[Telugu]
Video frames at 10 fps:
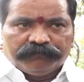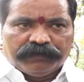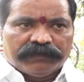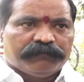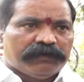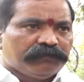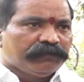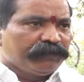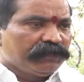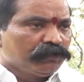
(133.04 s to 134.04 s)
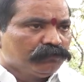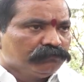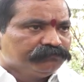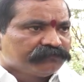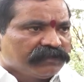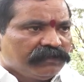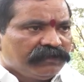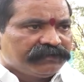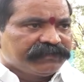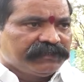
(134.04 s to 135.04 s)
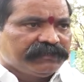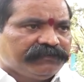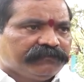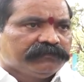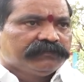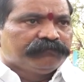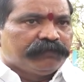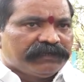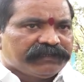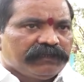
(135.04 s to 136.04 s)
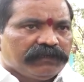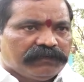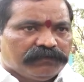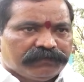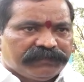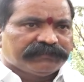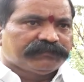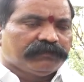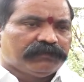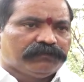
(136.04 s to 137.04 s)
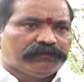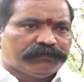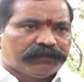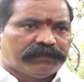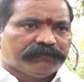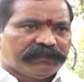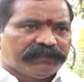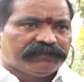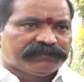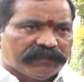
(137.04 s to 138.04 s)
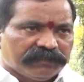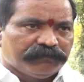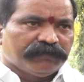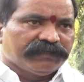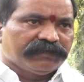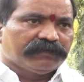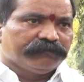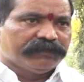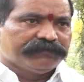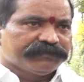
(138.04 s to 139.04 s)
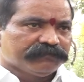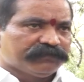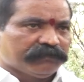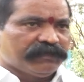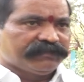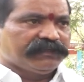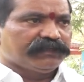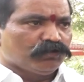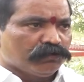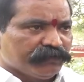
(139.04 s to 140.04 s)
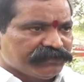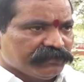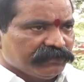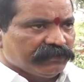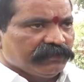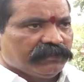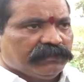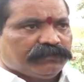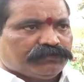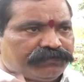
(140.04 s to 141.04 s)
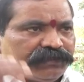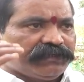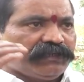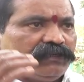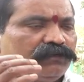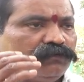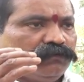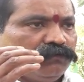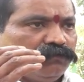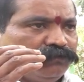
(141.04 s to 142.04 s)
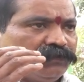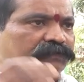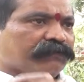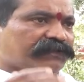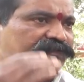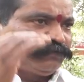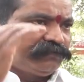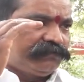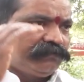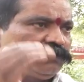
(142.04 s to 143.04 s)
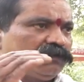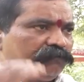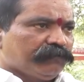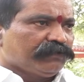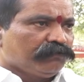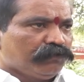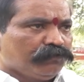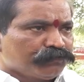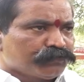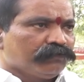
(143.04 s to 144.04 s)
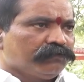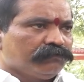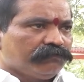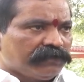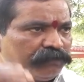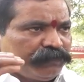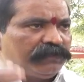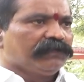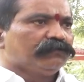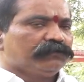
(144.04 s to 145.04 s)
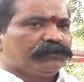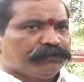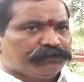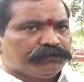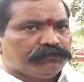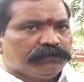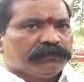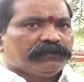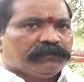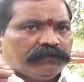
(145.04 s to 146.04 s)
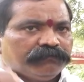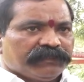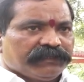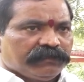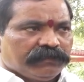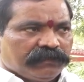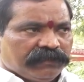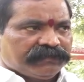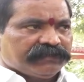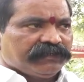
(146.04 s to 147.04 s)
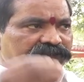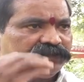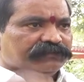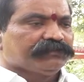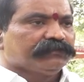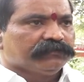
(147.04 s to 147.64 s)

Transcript: బడాబాబుల పిల్లలు ఇలాంటి పార్టీలలో డ్రగ్స్లలో దొరకడం అనేది చాలా బాధాకరమైన విషయం సమాజానికి ఒక మంచి సొసైటీలో ఉన్నతమైన పదవుల్లో ఉంటు వాళ్ళ పిల్లలు ఈరోజు మరి ఇలాంటి డ్రగ్స్